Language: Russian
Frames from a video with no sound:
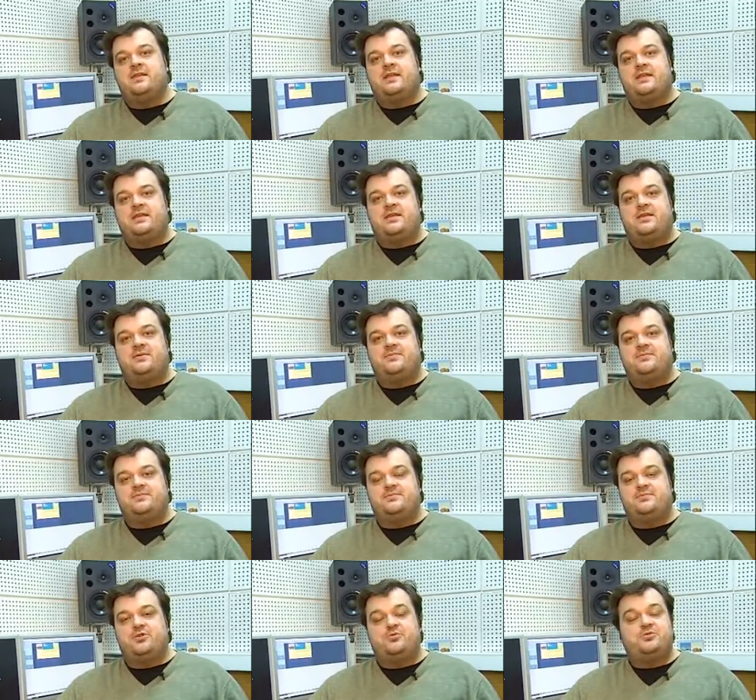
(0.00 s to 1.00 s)
такие
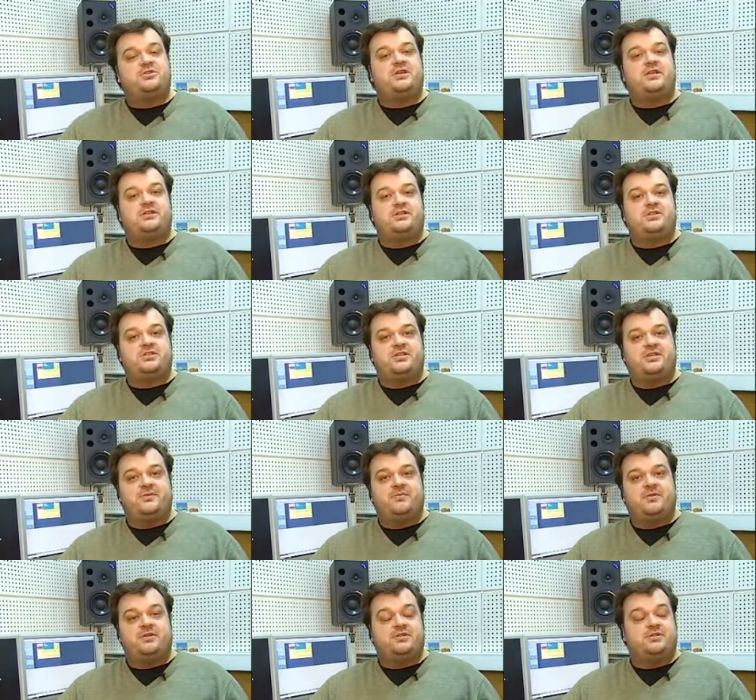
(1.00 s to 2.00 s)

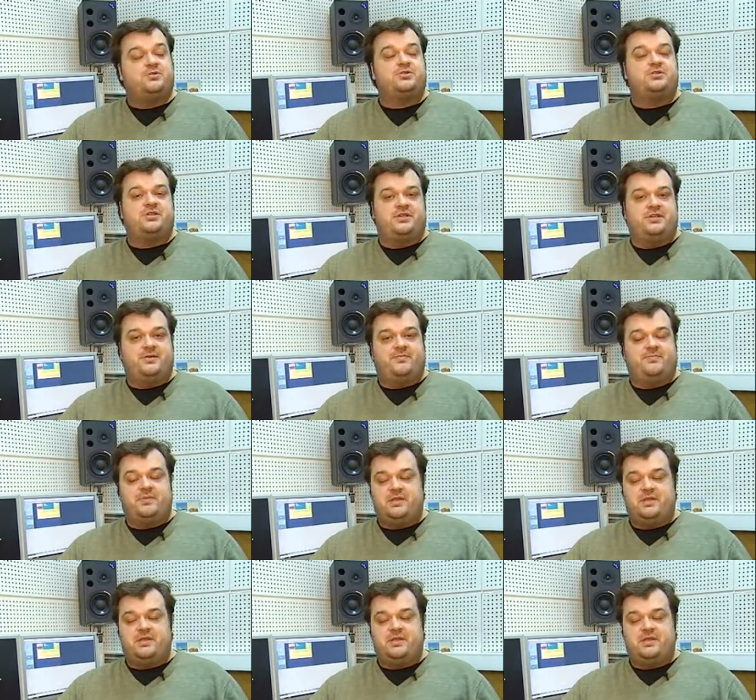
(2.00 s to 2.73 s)
общетеоретические рассуждения.